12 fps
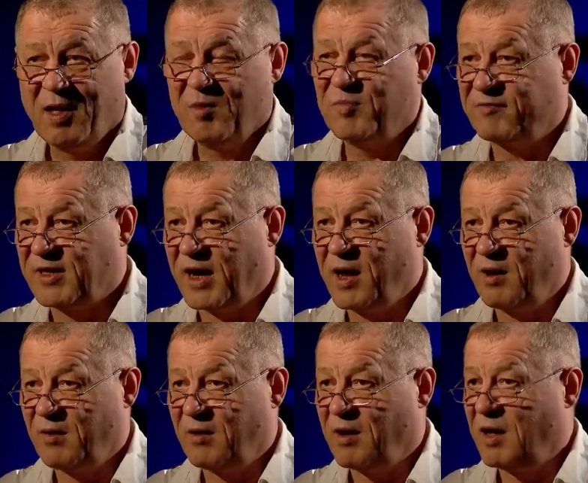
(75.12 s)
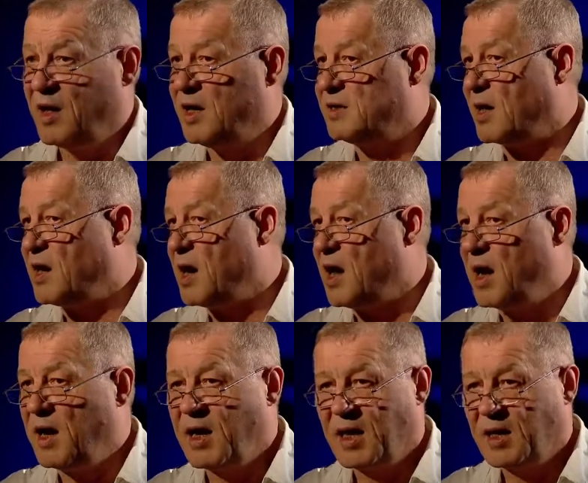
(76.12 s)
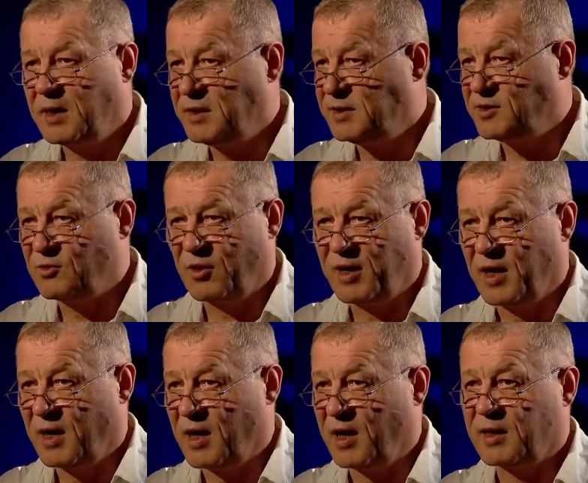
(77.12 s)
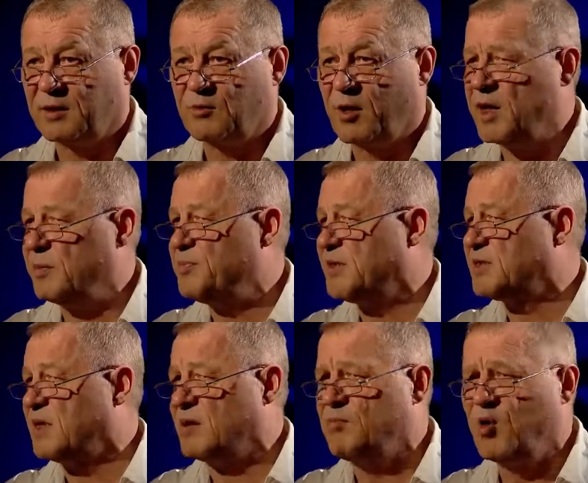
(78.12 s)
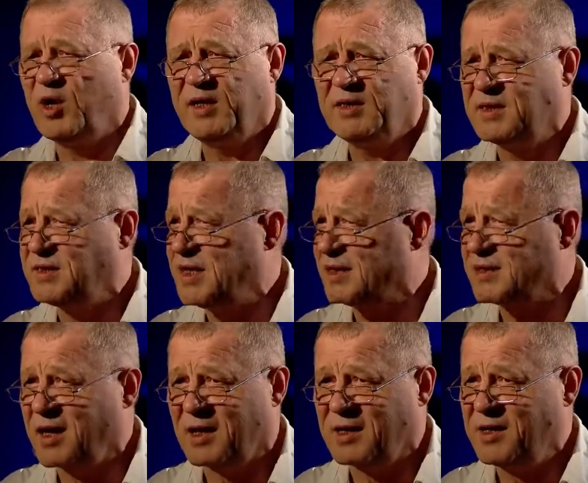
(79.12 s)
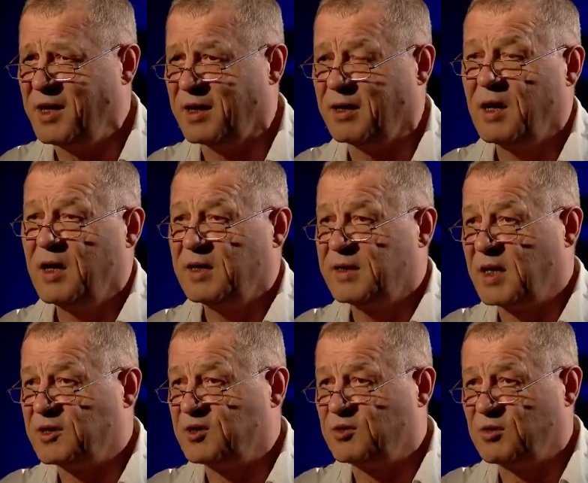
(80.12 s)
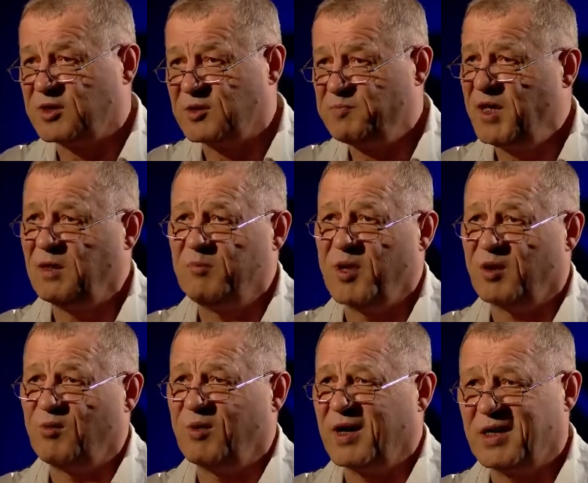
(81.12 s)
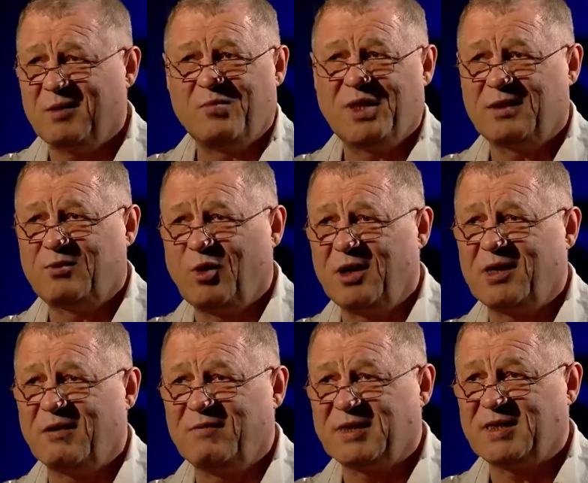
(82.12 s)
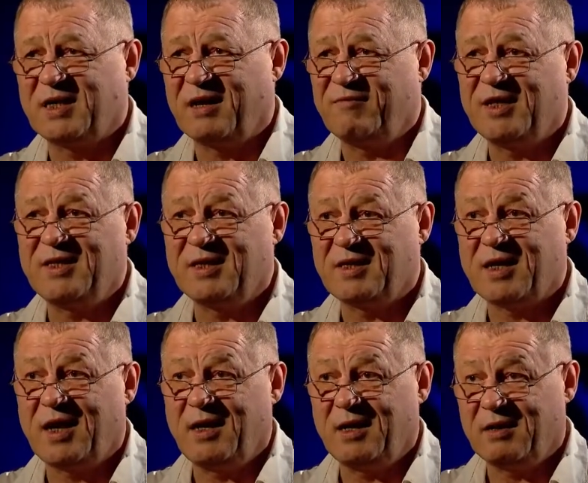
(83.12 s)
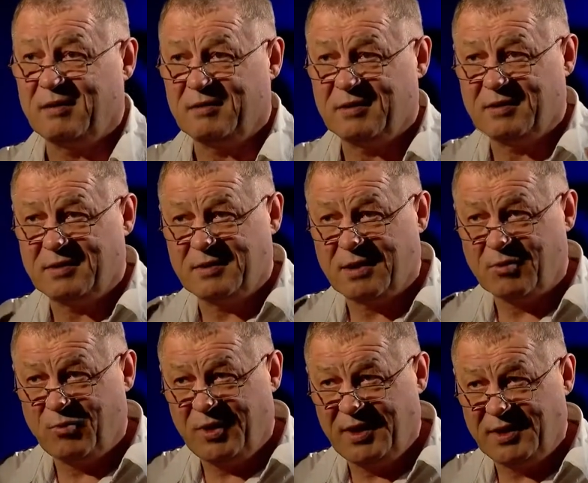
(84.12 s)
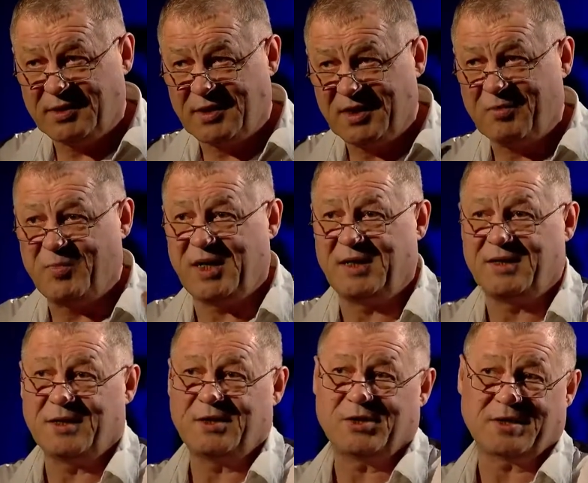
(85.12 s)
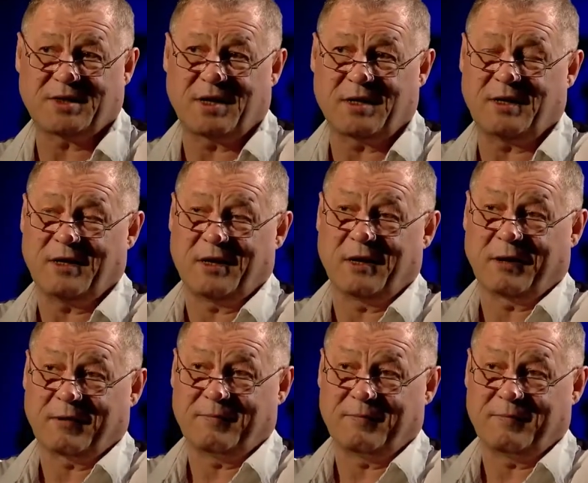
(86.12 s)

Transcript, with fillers: Повторяю, это реальная история, о которой написано более десятка книг, так что Спилбергу надо было только восстановить детали закулисных политических игр.